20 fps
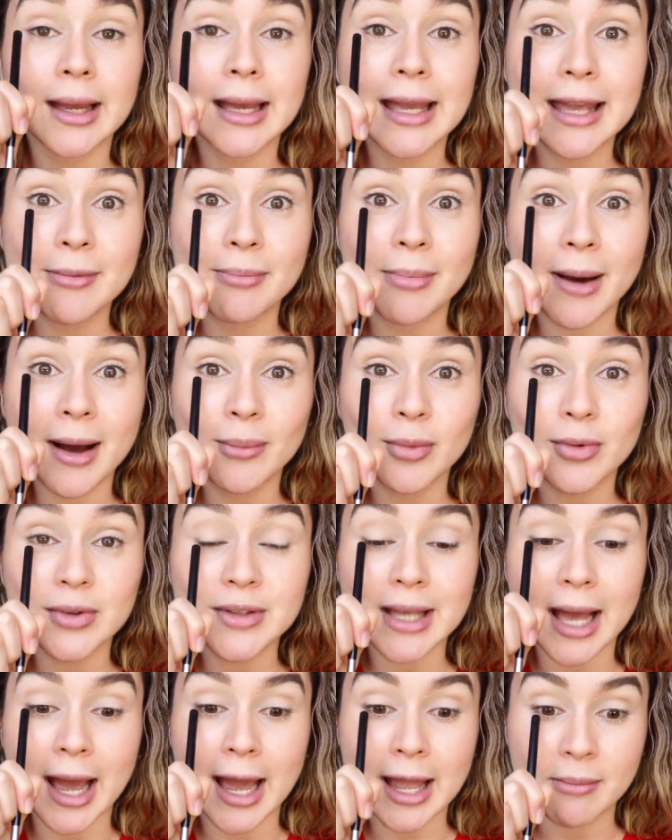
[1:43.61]
y
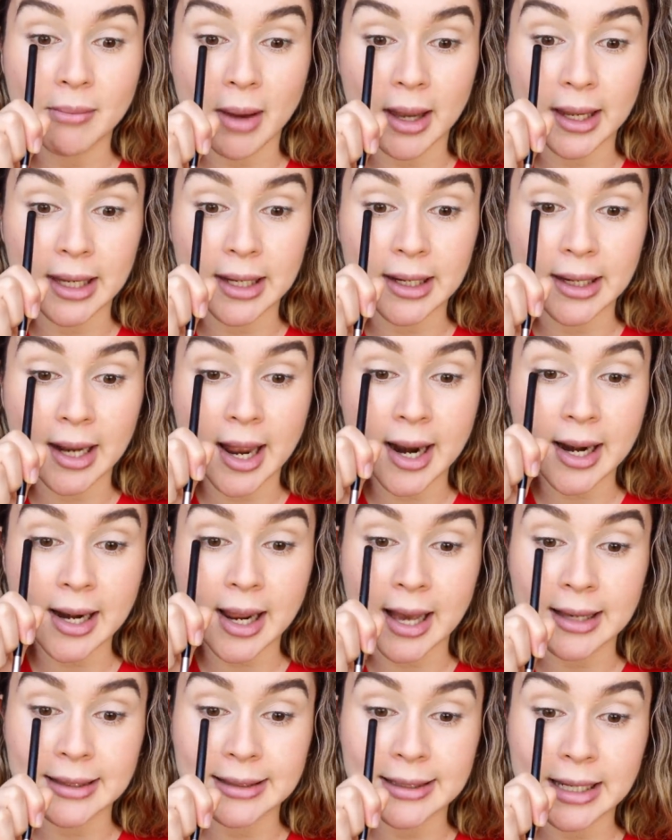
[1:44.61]
vamos a imaginar
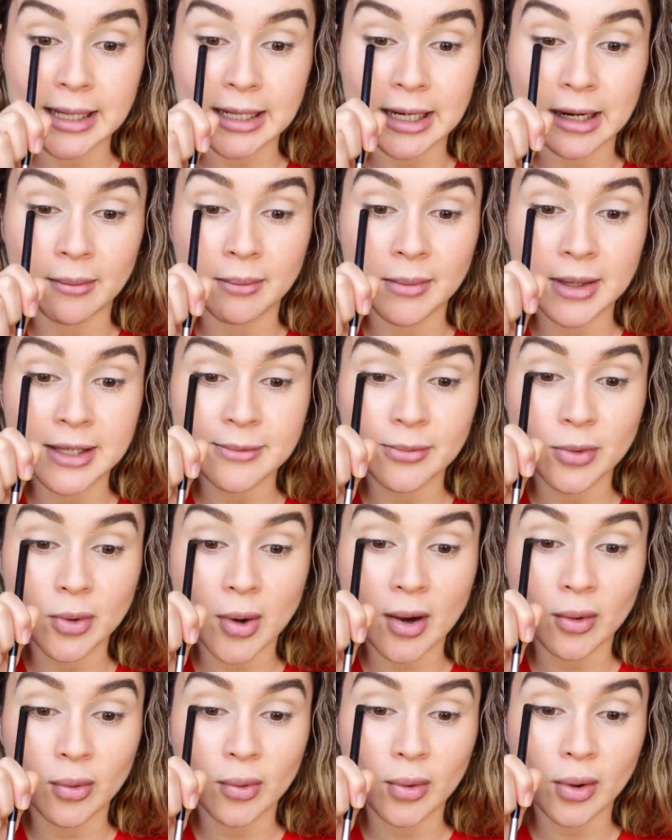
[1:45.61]
así en el
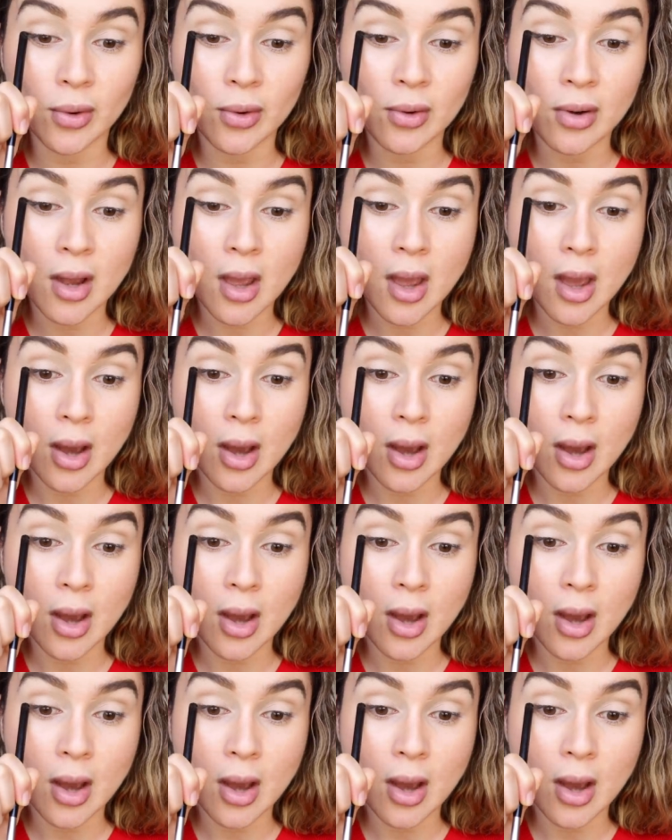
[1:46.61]
mismo ángulo